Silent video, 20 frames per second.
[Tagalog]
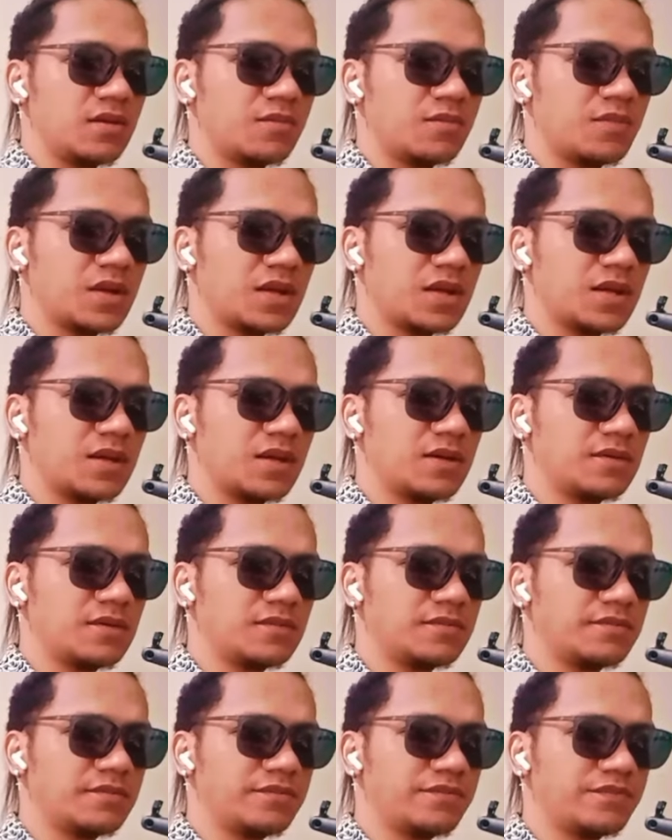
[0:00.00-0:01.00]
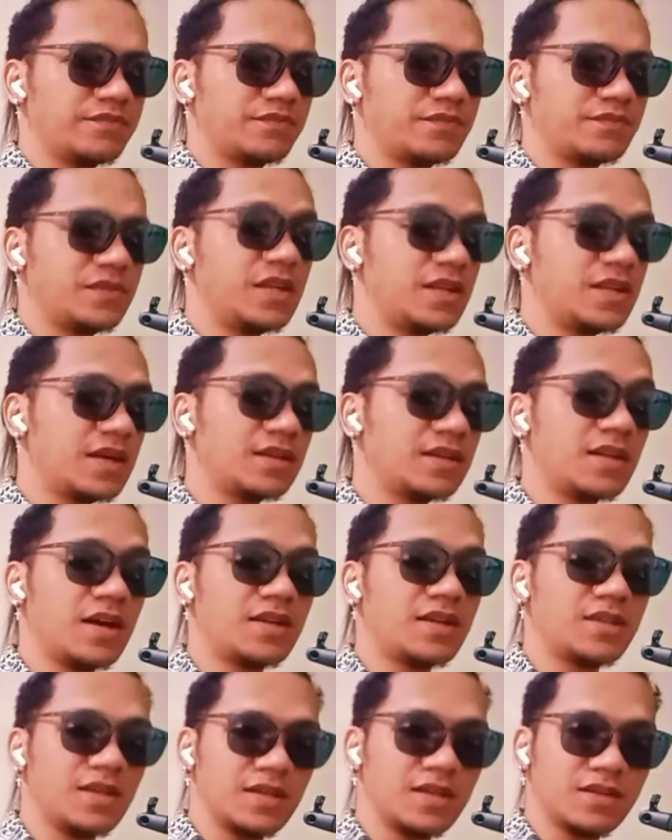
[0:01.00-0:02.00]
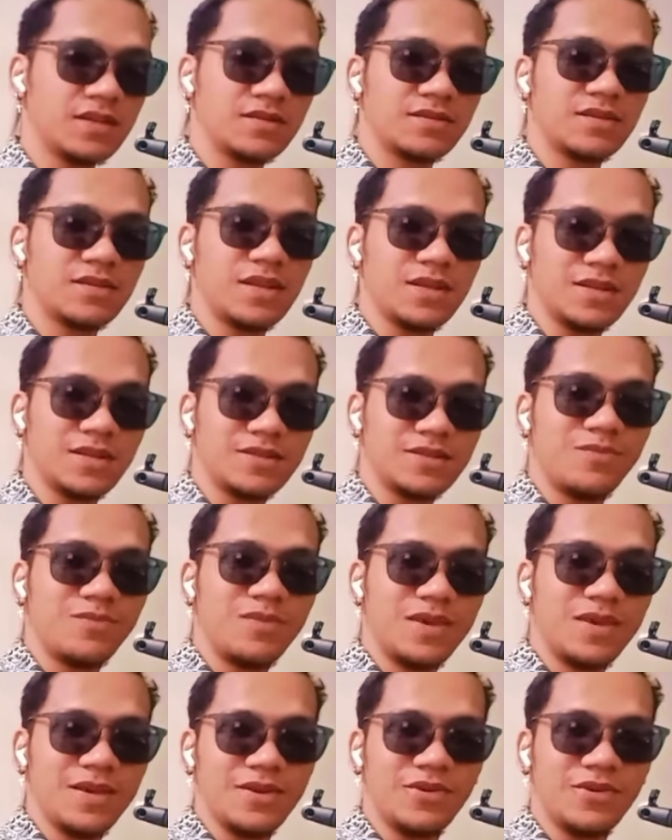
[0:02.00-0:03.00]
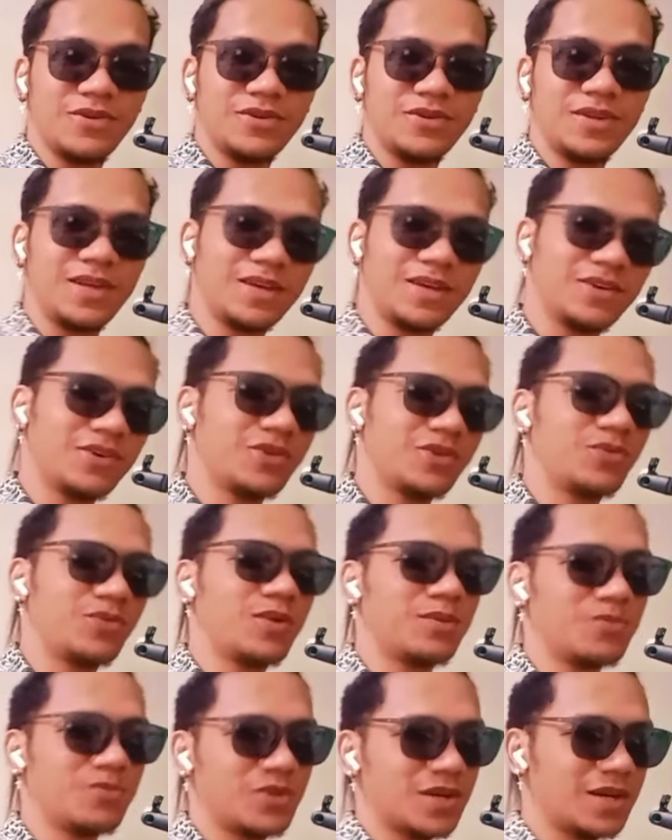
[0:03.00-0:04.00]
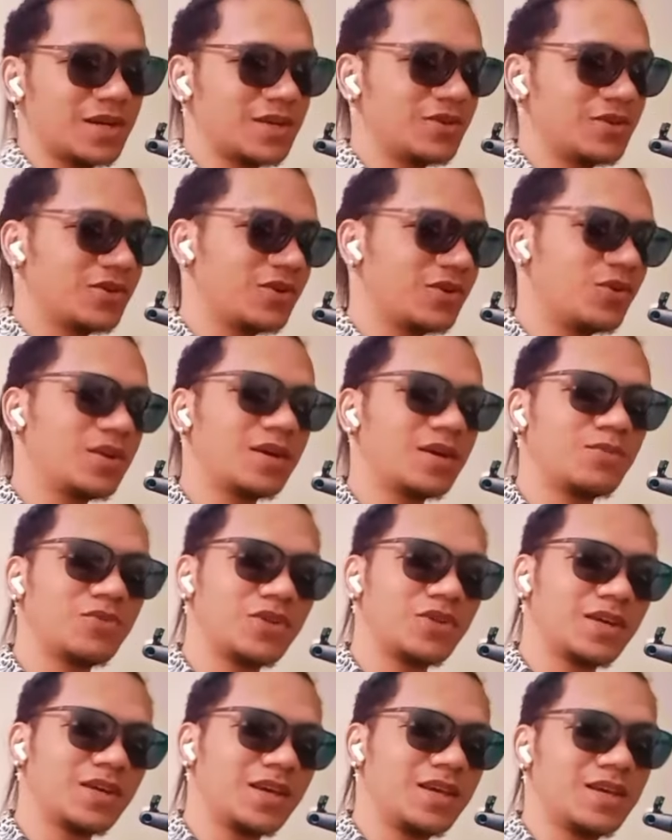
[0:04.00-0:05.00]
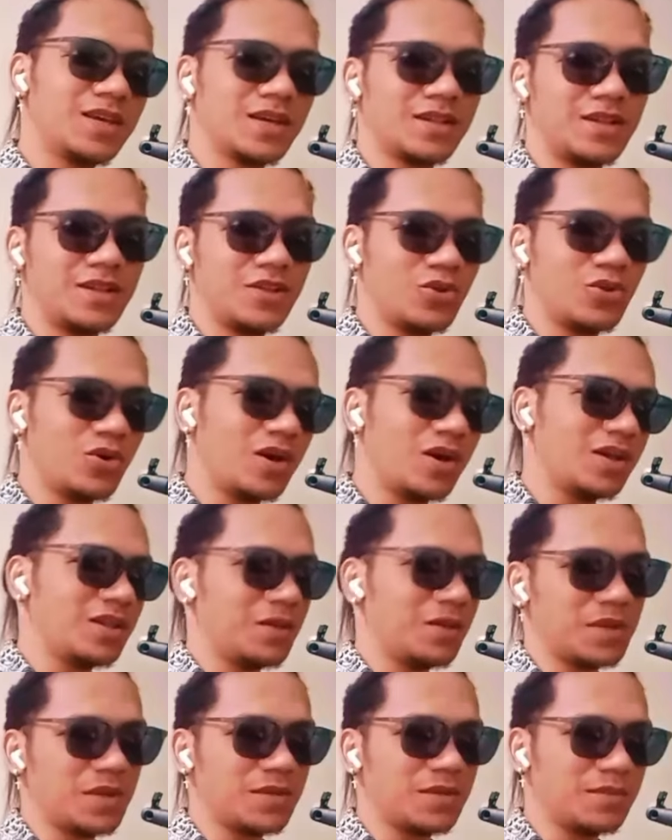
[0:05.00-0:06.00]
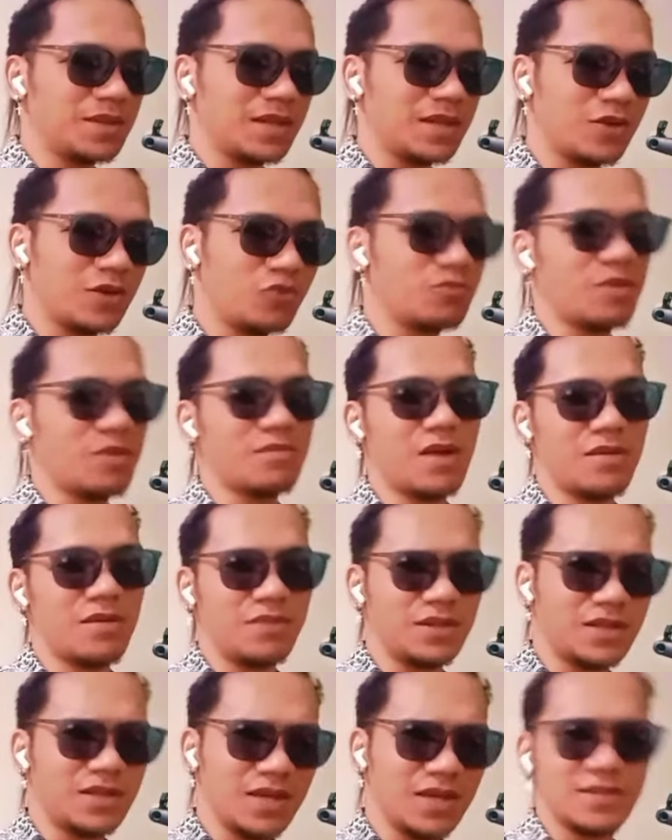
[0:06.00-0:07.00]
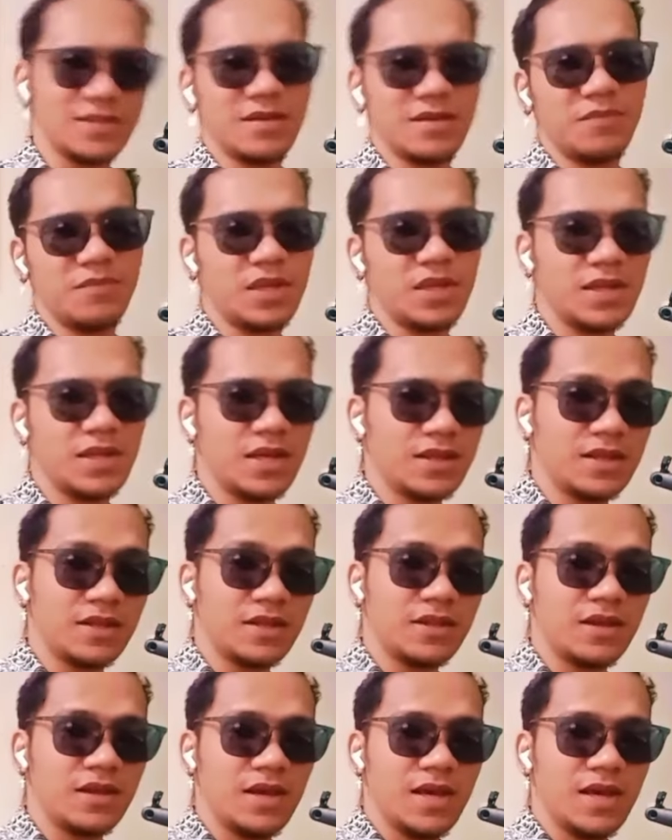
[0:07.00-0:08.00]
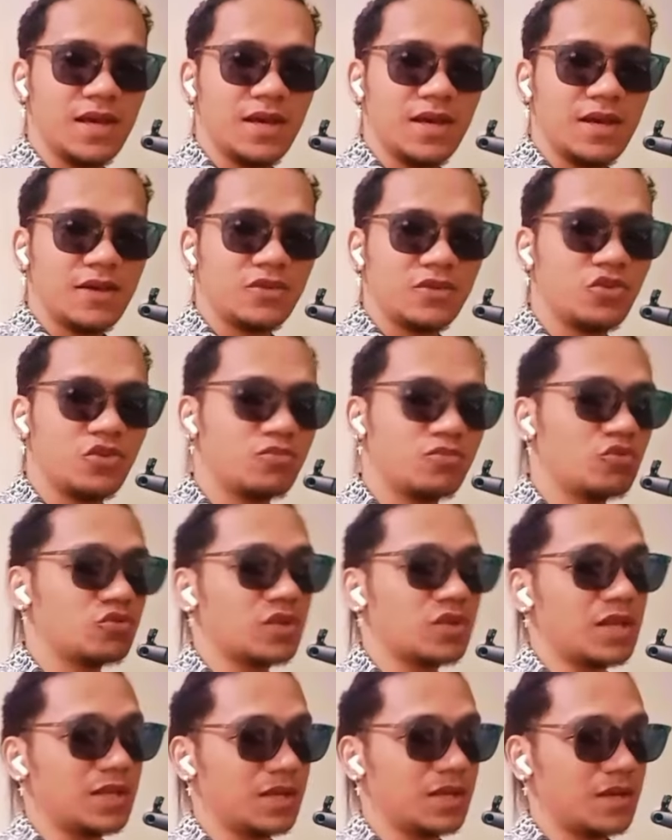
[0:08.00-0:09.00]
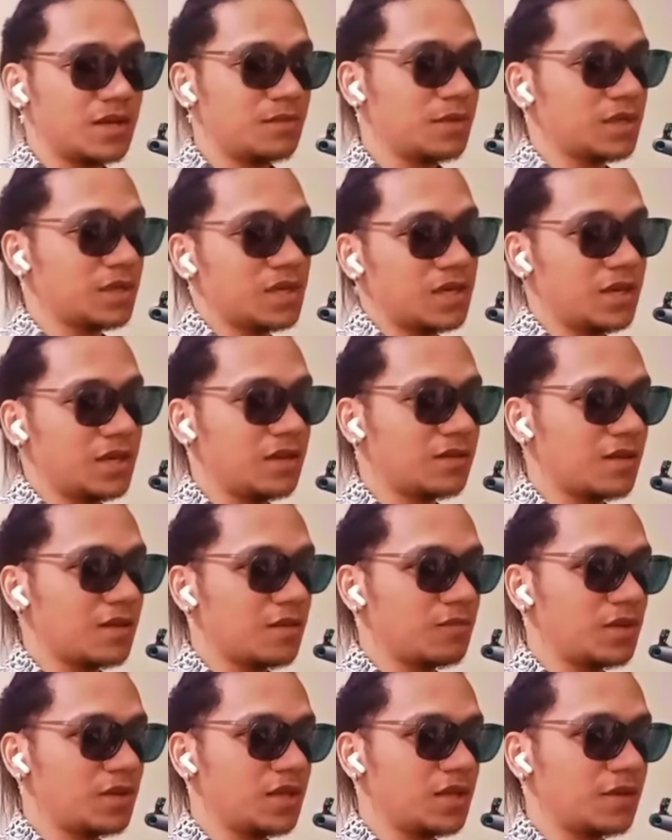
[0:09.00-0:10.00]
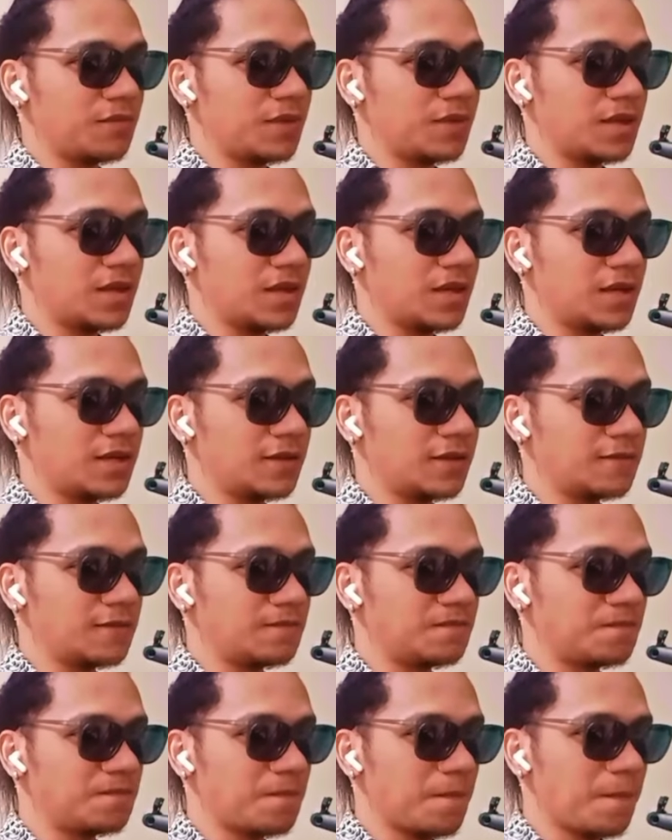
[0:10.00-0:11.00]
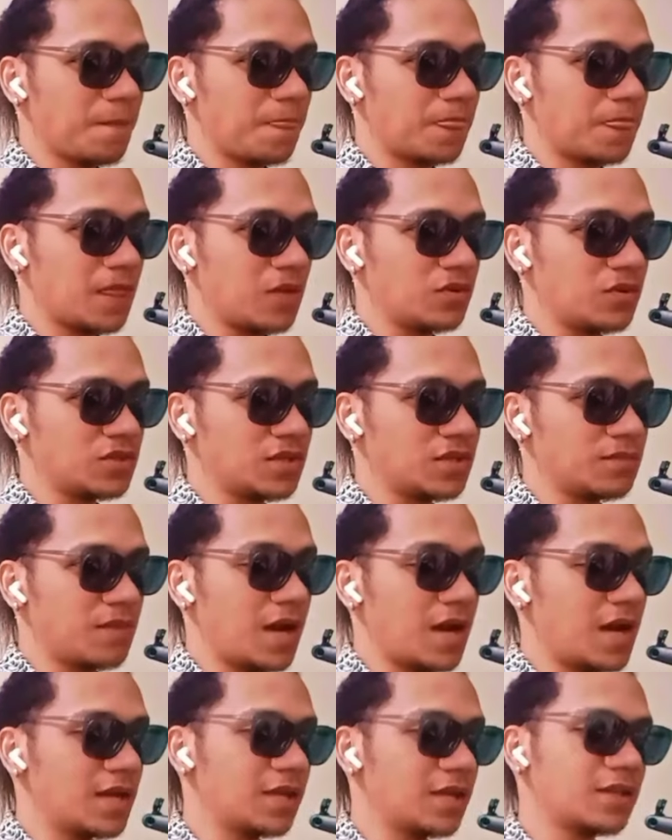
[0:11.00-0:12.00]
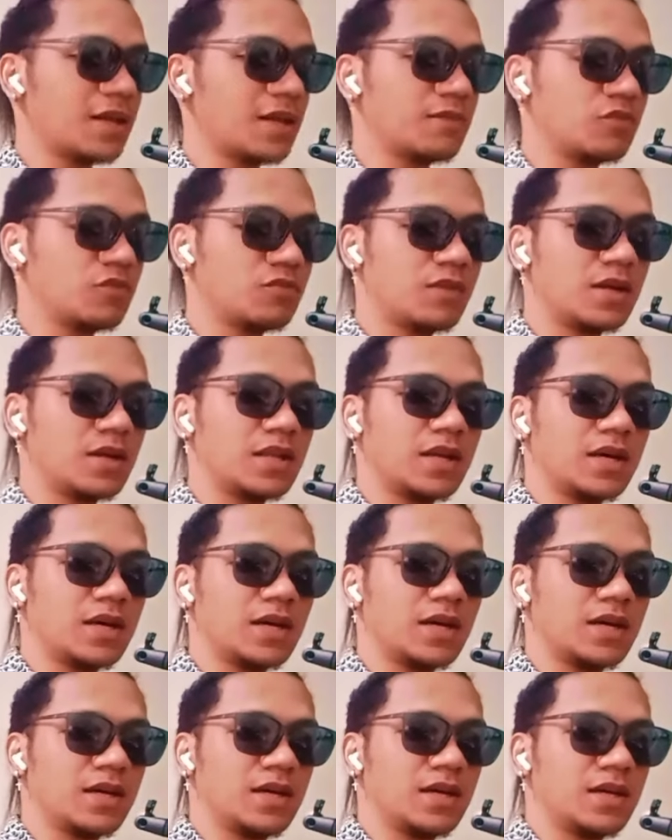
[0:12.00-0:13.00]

parang dinadaan niya lang talaga sa biro na like, wag mo na kayong, wala mo nang iyak dito ha, hindi pa naman ako mamamatay, something like that. Doon mo talaga makikita mi na parang tao siya, mahalata mo ba na